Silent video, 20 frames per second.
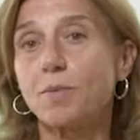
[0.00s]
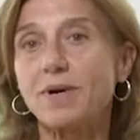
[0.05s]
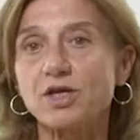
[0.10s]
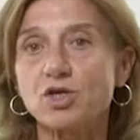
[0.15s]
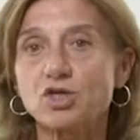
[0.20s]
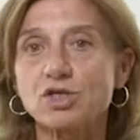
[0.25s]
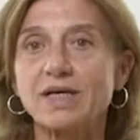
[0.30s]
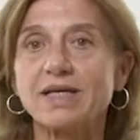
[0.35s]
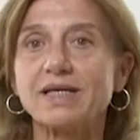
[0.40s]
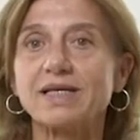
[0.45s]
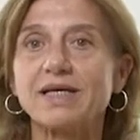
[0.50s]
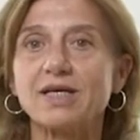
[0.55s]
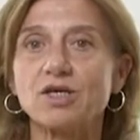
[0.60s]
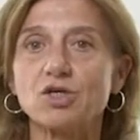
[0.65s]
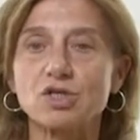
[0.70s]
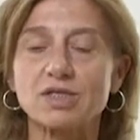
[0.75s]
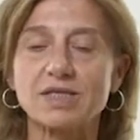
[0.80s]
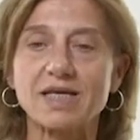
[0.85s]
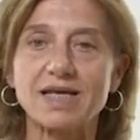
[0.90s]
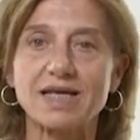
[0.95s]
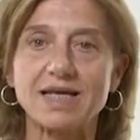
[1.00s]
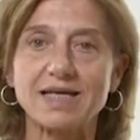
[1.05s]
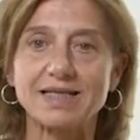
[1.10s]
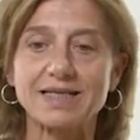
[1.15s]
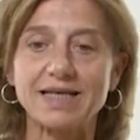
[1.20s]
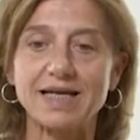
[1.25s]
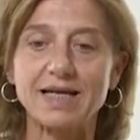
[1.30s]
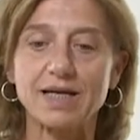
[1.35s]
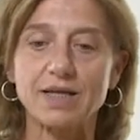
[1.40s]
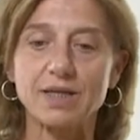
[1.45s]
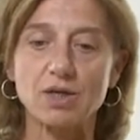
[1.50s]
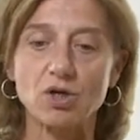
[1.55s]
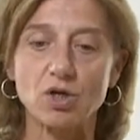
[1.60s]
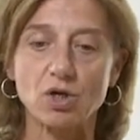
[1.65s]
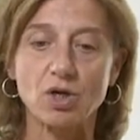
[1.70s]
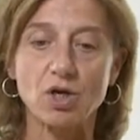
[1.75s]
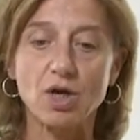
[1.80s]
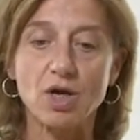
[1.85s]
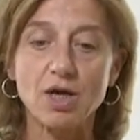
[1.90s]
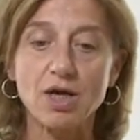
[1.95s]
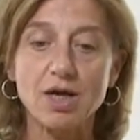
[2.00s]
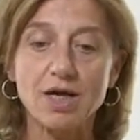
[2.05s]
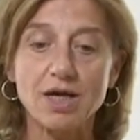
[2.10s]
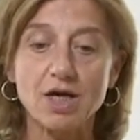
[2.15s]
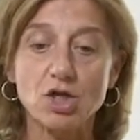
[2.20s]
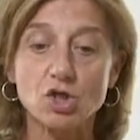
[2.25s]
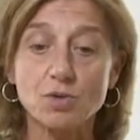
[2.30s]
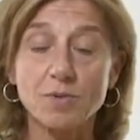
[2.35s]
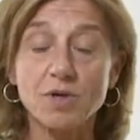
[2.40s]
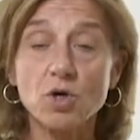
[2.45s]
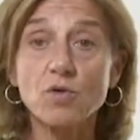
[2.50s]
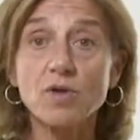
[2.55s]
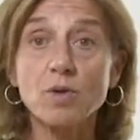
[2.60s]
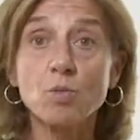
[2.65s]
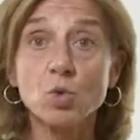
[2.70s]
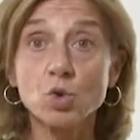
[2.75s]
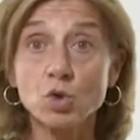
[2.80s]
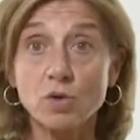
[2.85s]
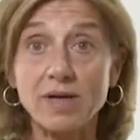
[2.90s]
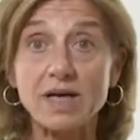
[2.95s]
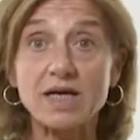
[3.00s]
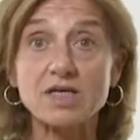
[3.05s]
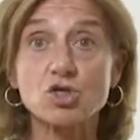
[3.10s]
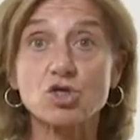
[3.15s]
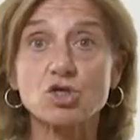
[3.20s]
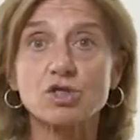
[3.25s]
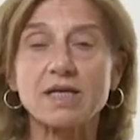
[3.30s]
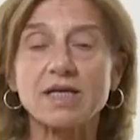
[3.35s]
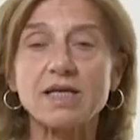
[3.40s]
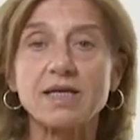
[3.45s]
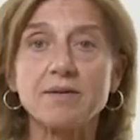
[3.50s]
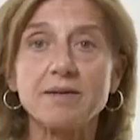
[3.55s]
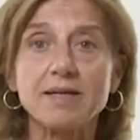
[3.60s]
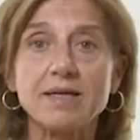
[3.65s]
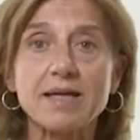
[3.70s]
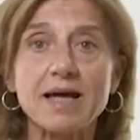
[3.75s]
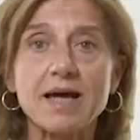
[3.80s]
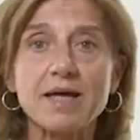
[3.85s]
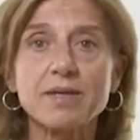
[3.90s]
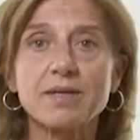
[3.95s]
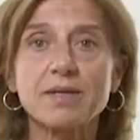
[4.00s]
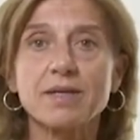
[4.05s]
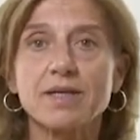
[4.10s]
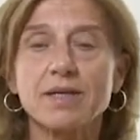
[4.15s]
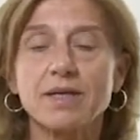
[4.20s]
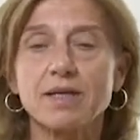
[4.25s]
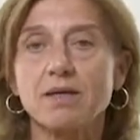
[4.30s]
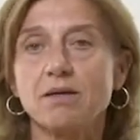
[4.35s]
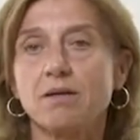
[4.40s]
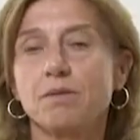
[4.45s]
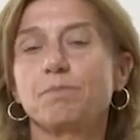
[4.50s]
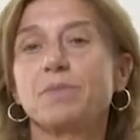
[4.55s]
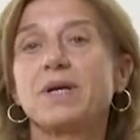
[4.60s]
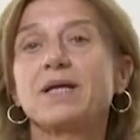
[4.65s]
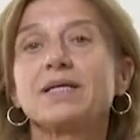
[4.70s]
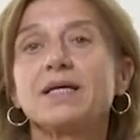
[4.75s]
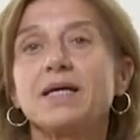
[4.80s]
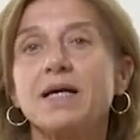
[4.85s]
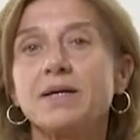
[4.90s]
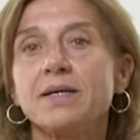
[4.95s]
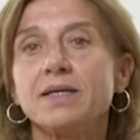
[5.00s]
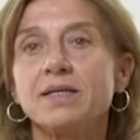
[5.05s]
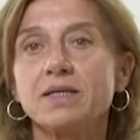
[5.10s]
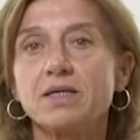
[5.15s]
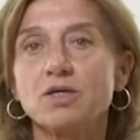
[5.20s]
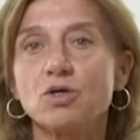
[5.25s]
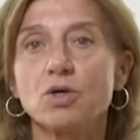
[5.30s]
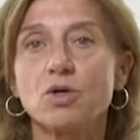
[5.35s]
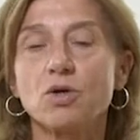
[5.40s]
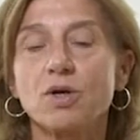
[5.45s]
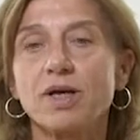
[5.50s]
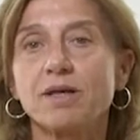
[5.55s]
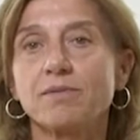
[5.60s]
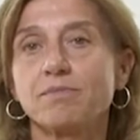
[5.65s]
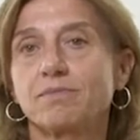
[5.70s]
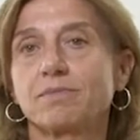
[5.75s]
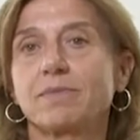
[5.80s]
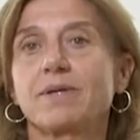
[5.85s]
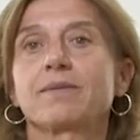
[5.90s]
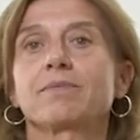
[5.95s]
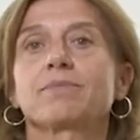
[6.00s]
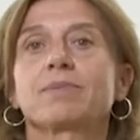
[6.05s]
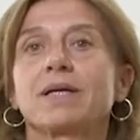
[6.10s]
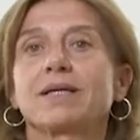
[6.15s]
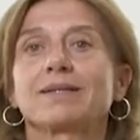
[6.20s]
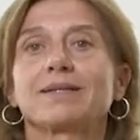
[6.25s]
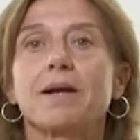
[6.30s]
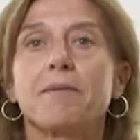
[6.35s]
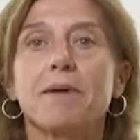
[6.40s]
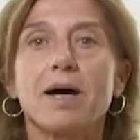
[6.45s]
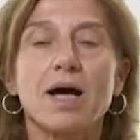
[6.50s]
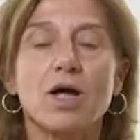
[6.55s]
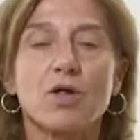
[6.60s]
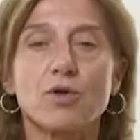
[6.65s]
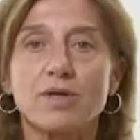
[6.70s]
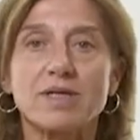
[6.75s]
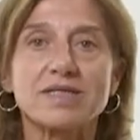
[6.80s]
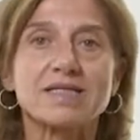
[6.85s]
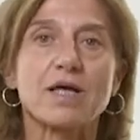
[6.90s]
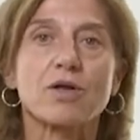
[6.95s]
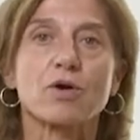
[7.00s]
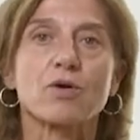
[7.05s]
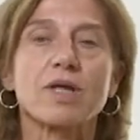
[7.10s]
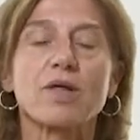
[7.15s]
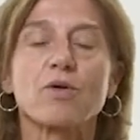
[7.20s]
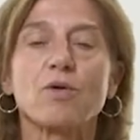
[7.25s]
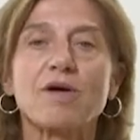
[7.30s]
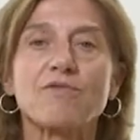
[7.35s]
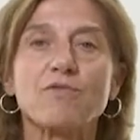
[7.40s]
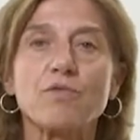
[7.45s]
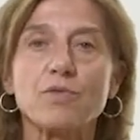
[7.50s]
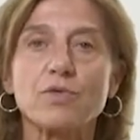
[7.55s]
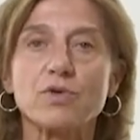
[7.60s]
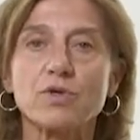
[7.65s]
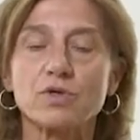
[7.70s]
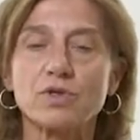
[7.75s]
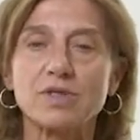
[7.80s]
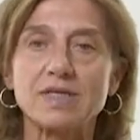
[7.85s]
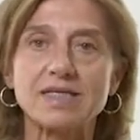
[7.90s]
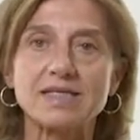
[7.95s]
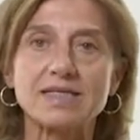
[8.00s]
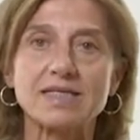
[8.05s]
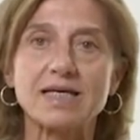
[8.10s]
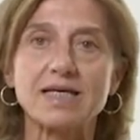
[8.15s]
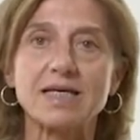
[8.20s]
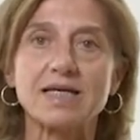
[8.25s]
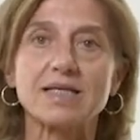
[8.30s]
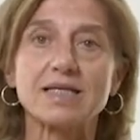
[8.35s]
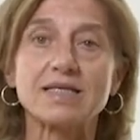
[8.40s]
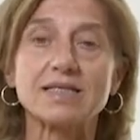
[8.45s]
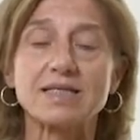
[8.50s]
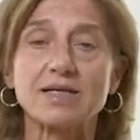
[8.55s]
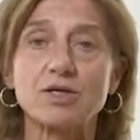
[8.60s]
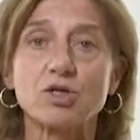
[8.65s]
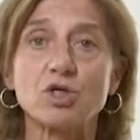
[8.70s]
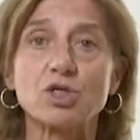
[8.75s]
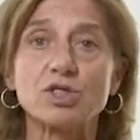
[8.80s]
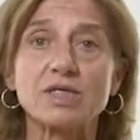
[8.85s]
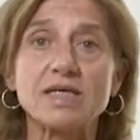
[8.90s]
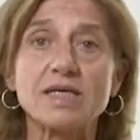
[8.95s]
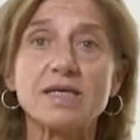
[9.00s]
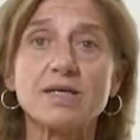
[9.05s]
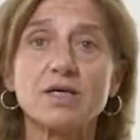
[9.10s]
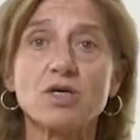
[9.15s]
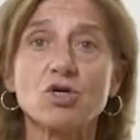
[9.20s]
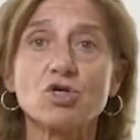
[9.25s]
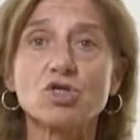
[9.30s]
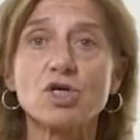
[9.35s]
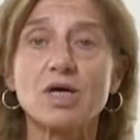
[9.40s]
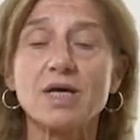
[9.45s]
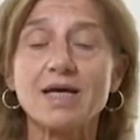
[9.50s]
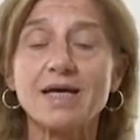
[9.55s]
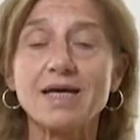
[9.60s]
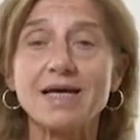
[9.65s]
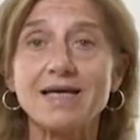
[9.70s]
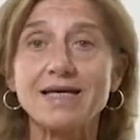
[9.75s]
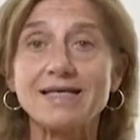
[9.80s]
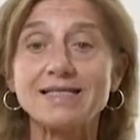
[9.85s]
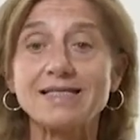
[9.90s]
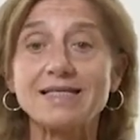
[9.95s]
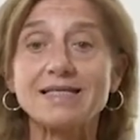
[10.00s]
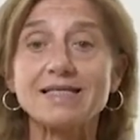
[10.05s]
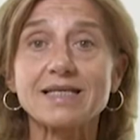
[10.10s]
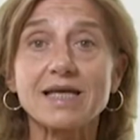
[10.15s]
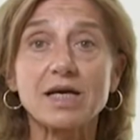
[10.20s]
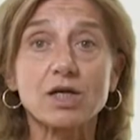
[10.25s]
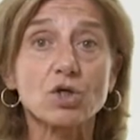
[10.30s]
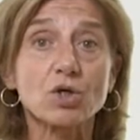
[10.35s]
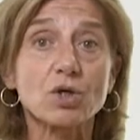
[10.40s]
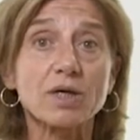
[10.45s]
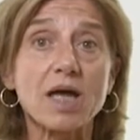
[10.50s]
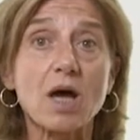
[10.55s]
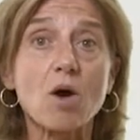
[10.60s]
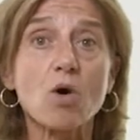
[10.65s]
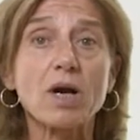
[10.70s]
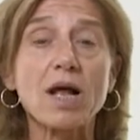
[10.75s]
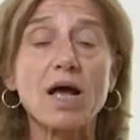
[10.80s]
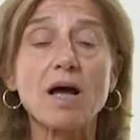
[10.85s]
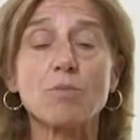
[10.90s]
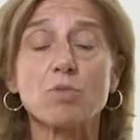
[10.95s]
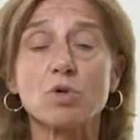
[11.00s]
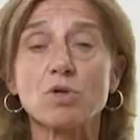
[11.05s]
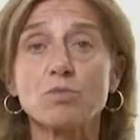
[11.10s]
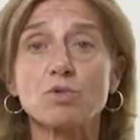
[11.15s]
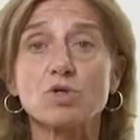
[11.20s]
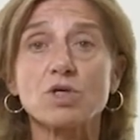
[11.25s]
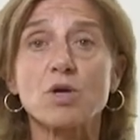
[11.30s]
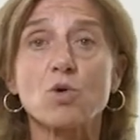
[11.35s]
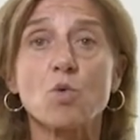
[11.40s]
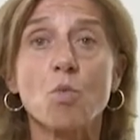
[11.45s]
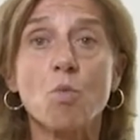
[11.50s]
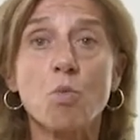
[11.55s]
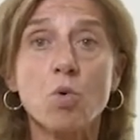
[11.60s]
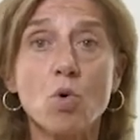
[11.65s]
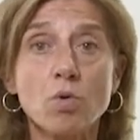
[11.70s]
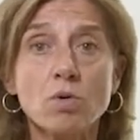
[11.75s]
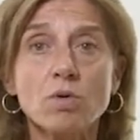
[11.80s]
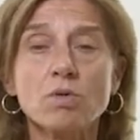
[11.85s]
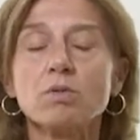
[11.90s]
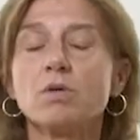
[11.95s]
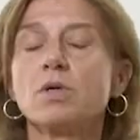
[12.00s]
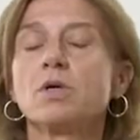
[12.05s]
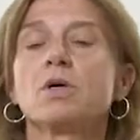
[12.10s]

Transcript: varios criterios de, elección. Yo vengo del mundo de la sostenibilidad, eh, prácticamente yo creo que, he trabajado y desarrollado la función desde, desde los inicios y sí es cierto que ahora bueno, pues hay un boom